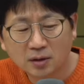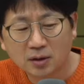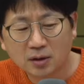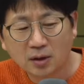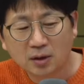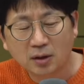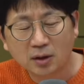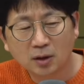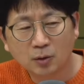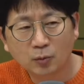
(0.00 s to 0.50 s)
이제
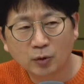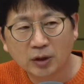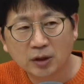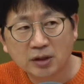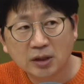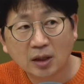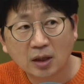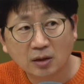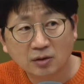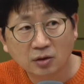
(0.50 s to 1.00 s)
일부
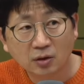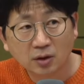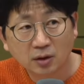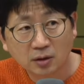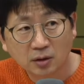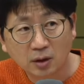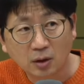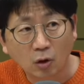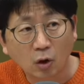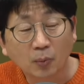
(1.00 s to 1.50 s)
일제 강점기
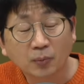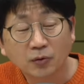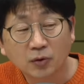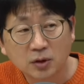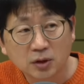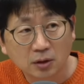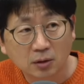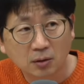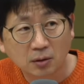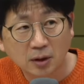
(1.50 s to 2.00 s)
때
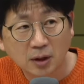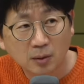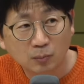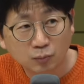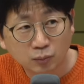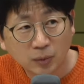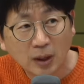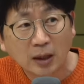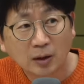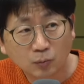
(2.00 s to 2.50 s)
없어지거나
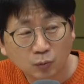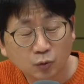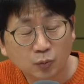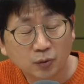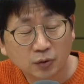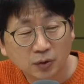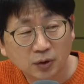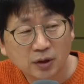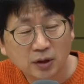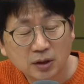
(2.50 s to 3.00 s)
하는
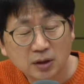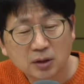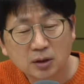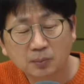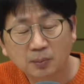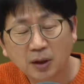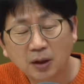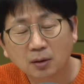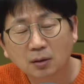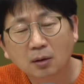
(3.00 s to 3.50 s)
부분들은 네.
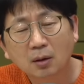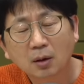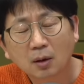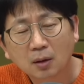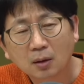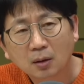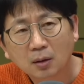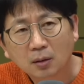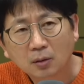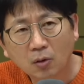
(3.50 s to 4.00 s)
있지만. 네.
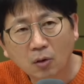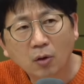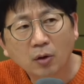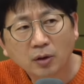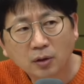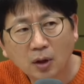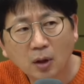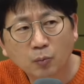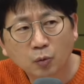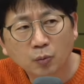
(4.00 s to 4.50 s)
거의
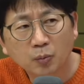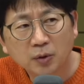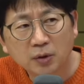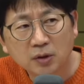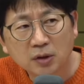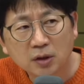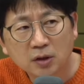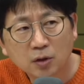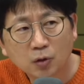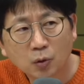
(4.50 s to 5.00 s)
대부분
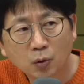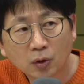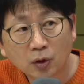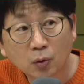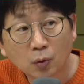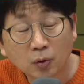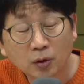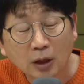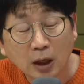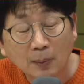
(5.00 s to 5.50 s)
이제 실록
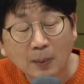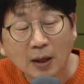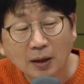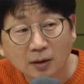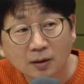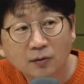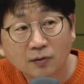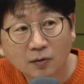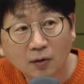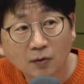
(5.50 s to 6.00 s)
기록은 남아
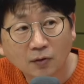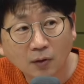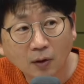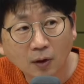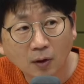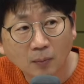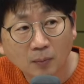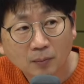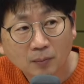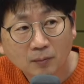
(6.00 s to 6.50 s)
있어서
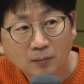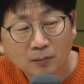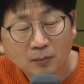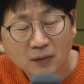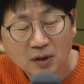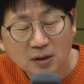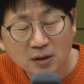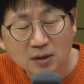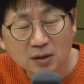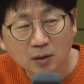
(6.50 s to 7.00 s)

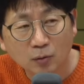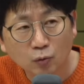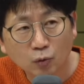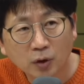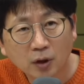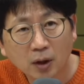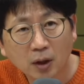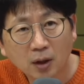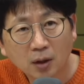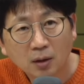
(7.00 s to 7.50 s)
아. 이제
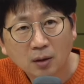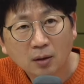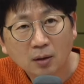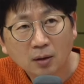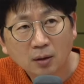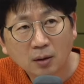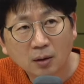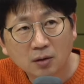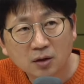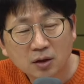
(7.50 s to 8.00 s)
우리가
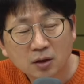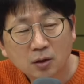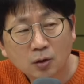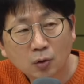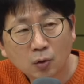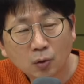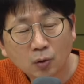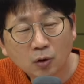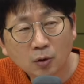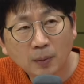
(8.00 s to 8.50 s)
어,
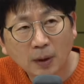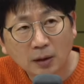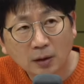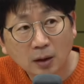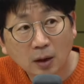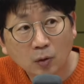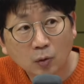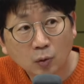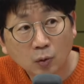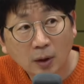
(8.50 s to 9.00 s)
실록을
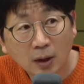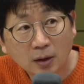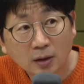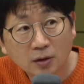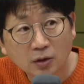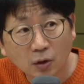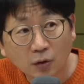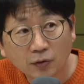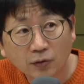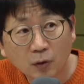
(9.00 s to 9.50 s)
바탕으로
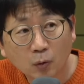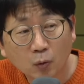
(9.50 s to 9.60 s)
하는 역사